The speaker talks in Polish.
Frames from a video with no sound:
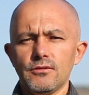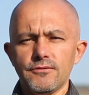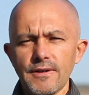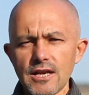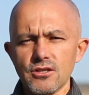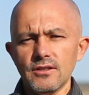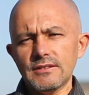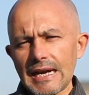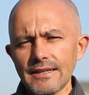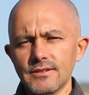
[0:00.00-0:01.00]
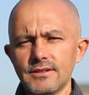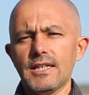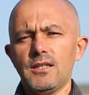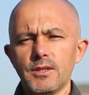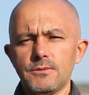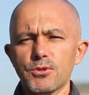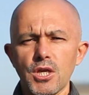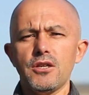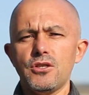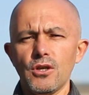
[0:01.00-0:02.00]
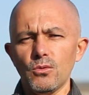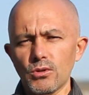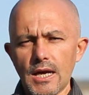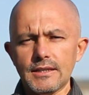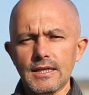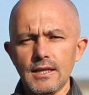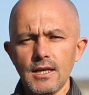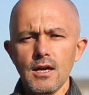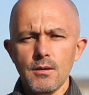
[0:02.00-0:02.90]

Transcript: ważny tranzyt, jakim jest przejście Urana